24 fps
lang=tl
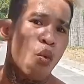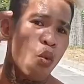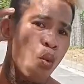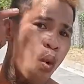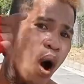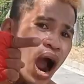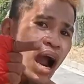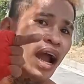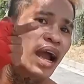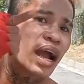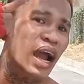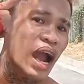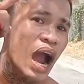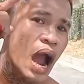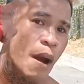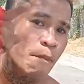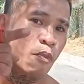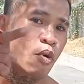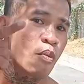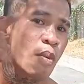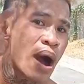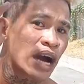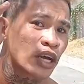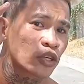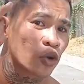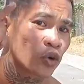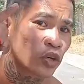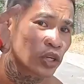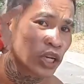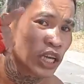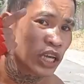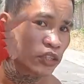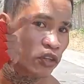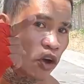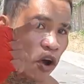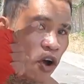Huwag ka pumasok
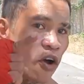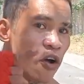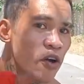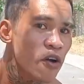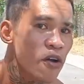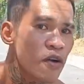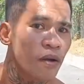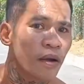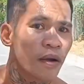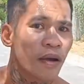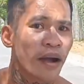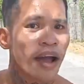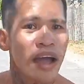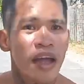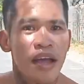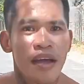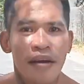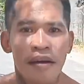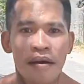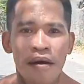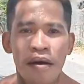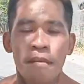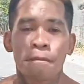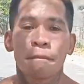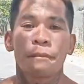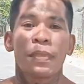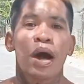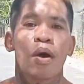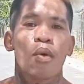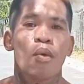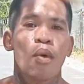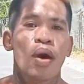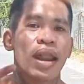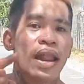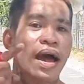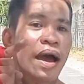dito. Ha? Pag
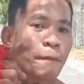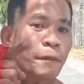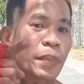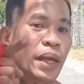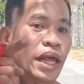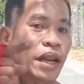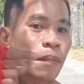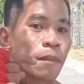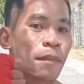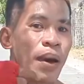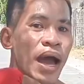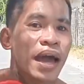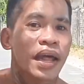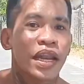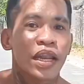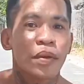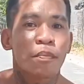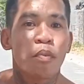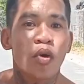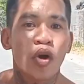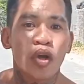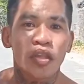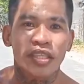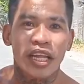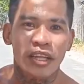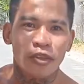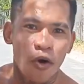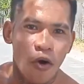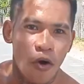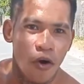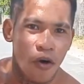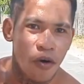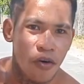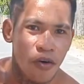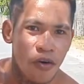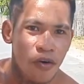walang pirma ni Boy
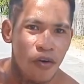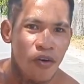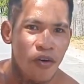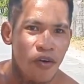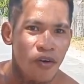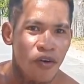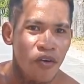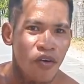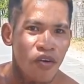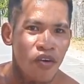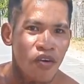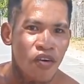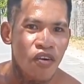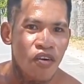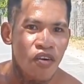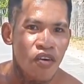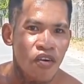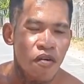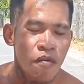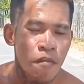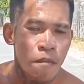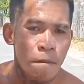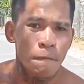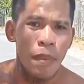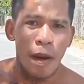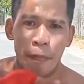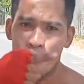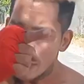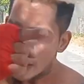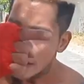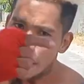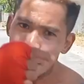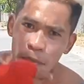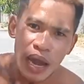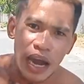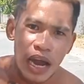Tato.
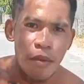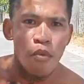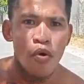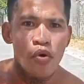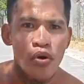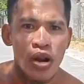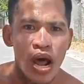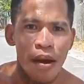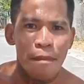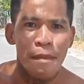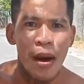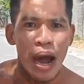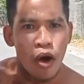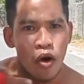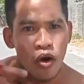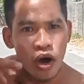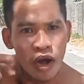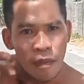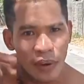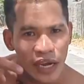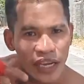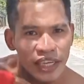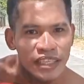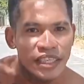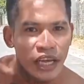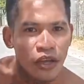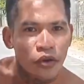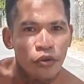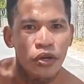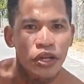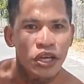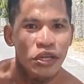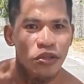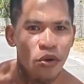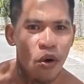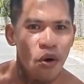Papirma ka muna bago ka maging sayo
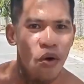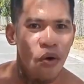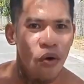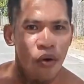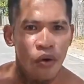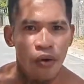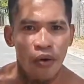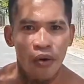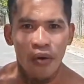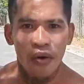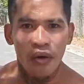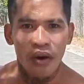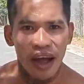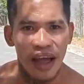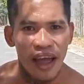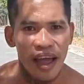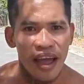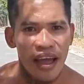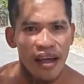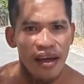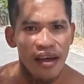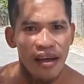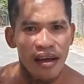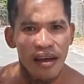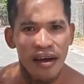dito. Ha?